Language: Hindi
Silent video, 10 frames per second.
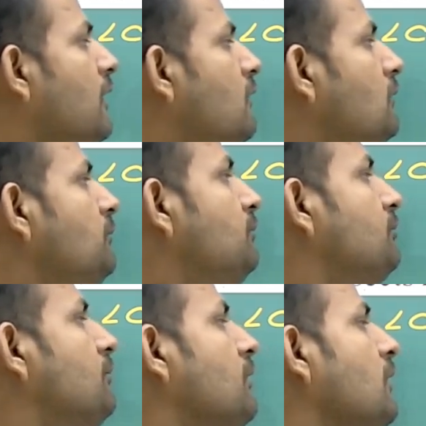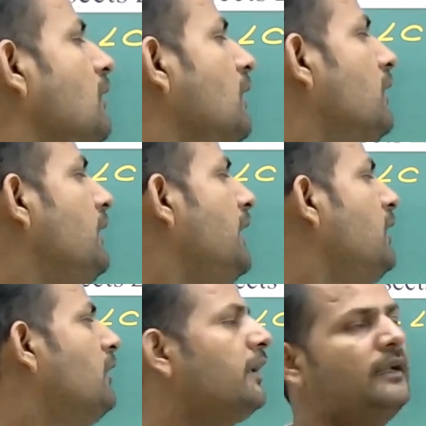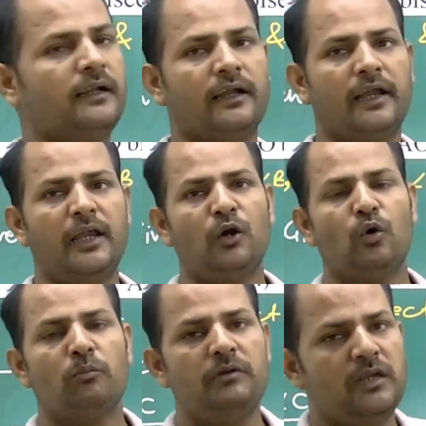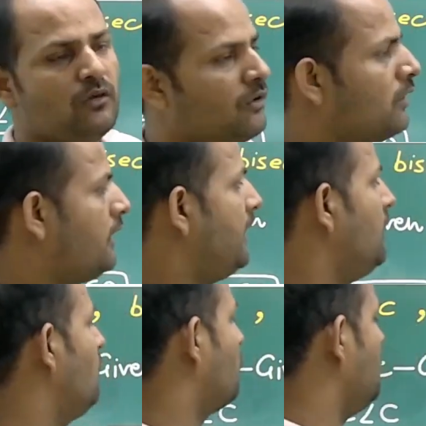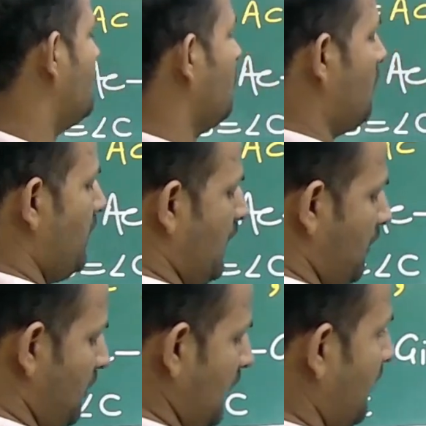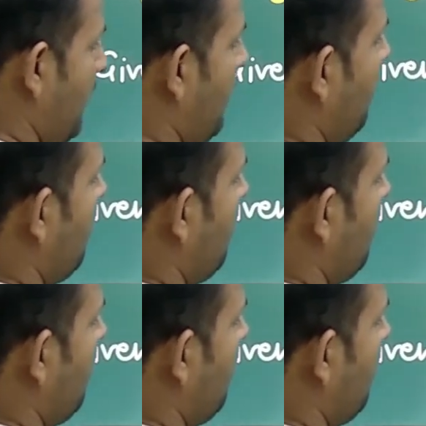को ये और ये ए ओ बी और ए ओ सी तो हमें यहां पर लेना है